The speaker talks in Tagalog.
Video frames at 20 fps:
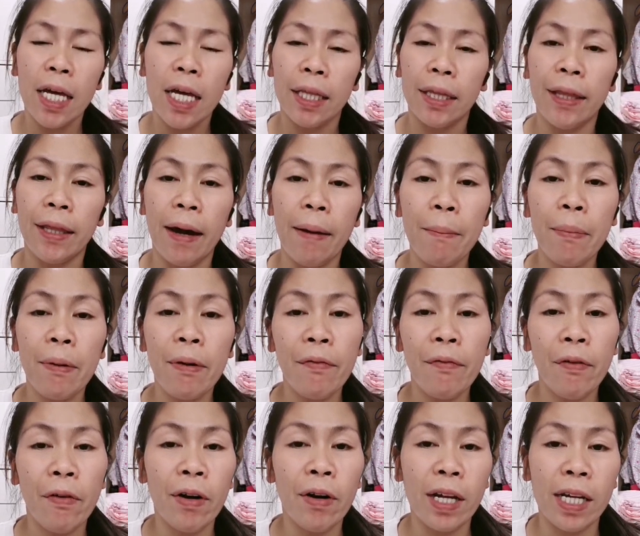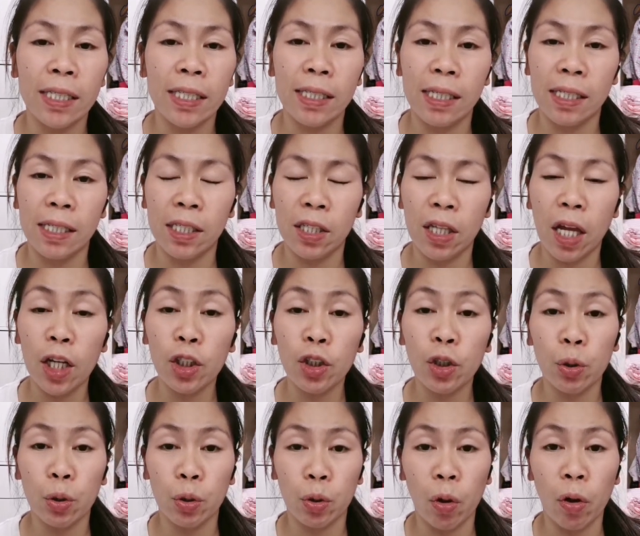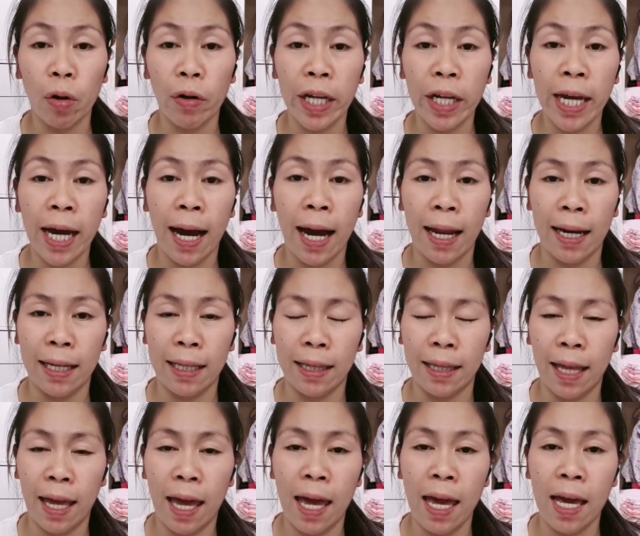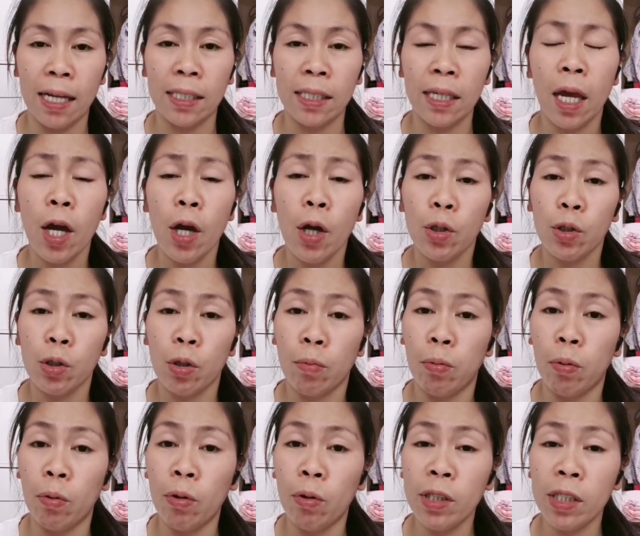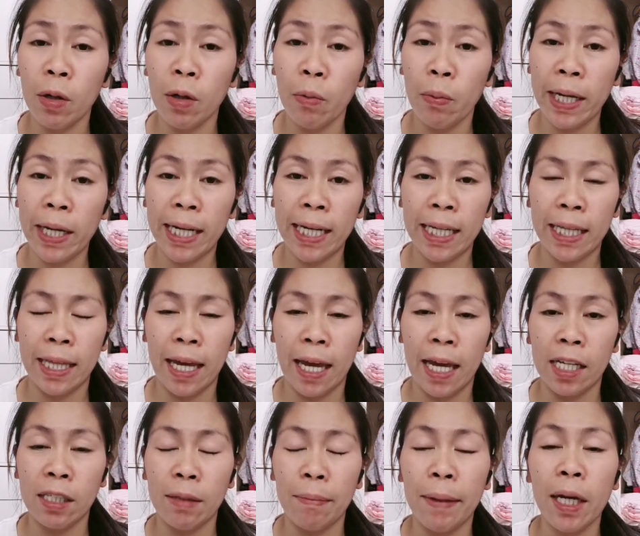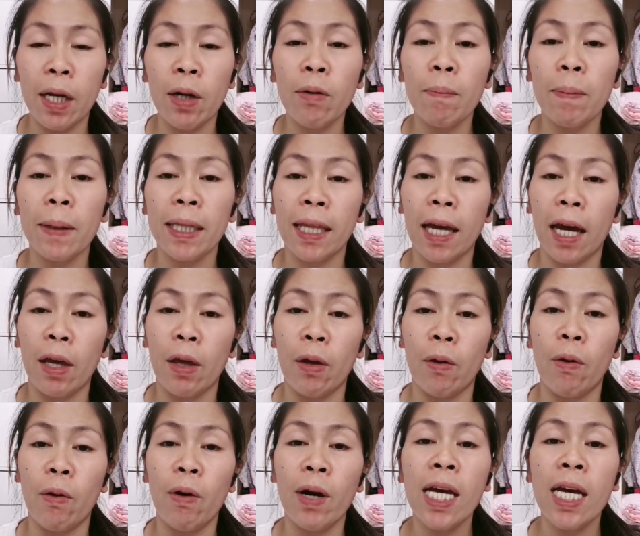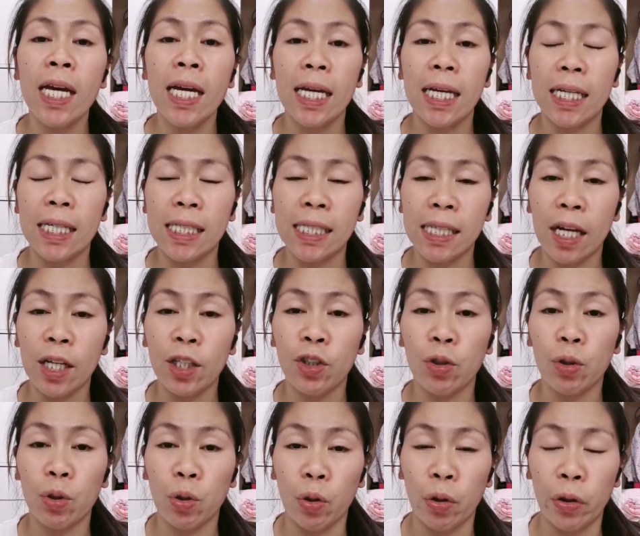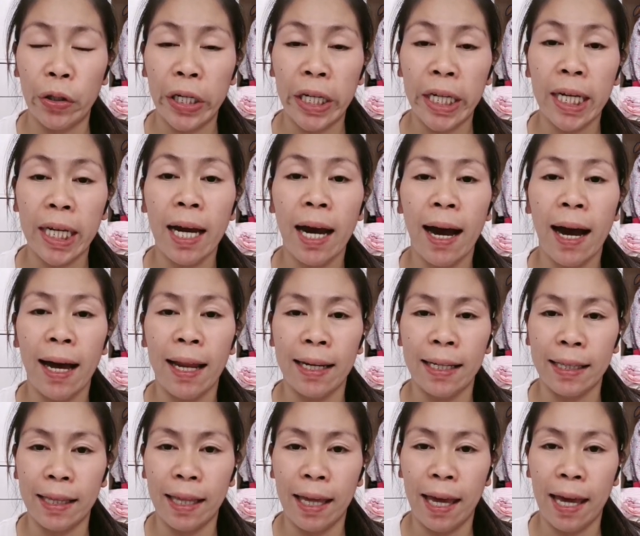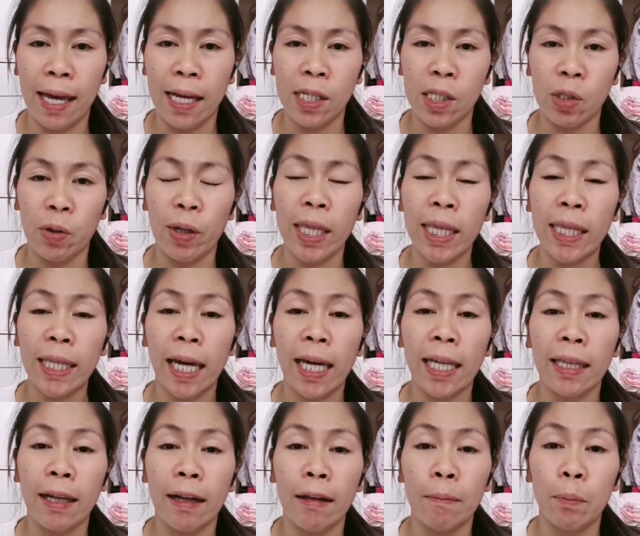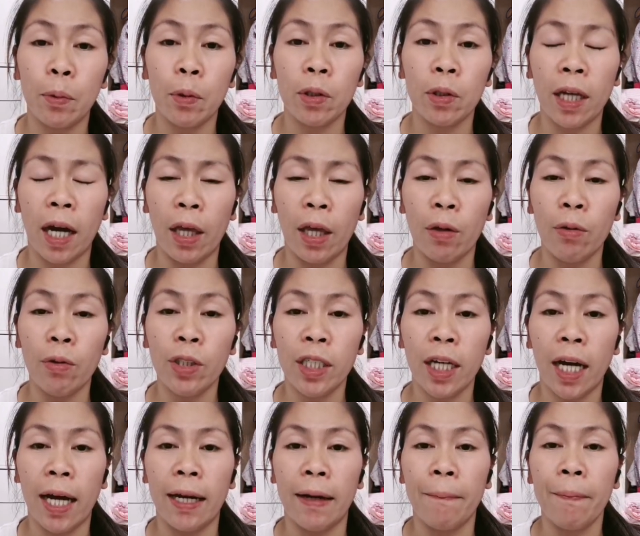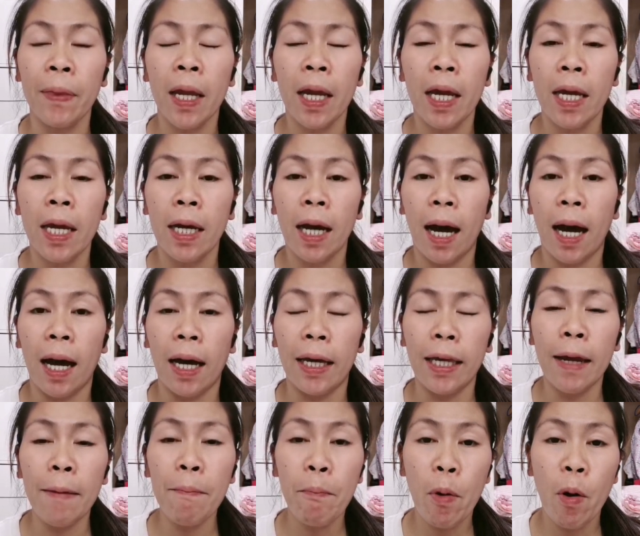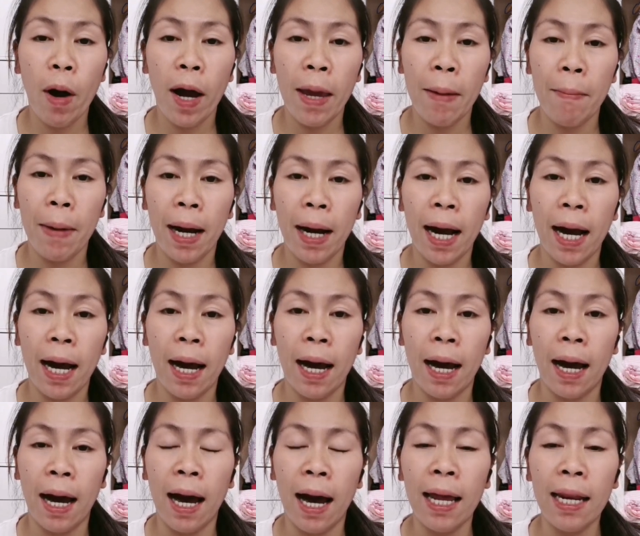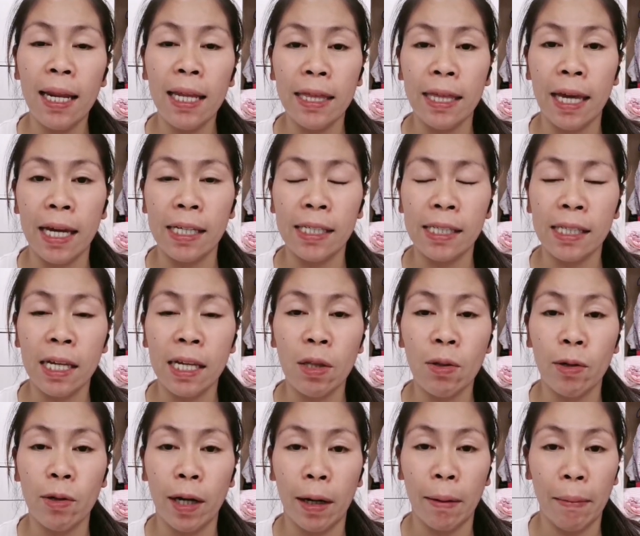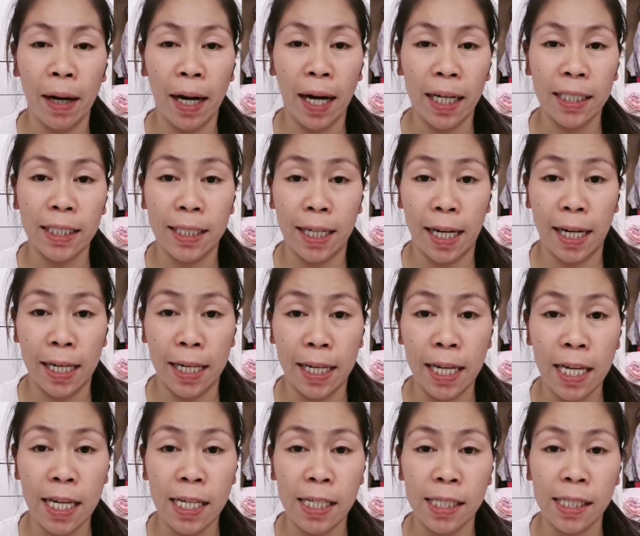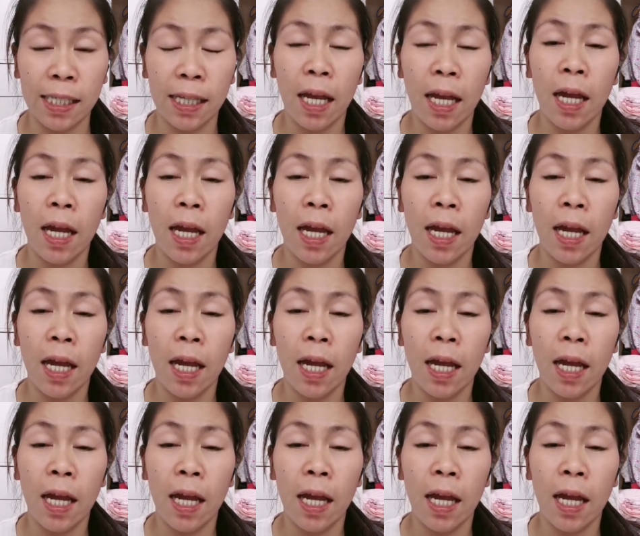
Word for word: Number 4 is statutory holidays. So, bukod sa weekly days, meron pa tayong statutory holidays. So, entitled po tayo dyan. Uh, yan po ay mga holidays dito ng mga Chinese.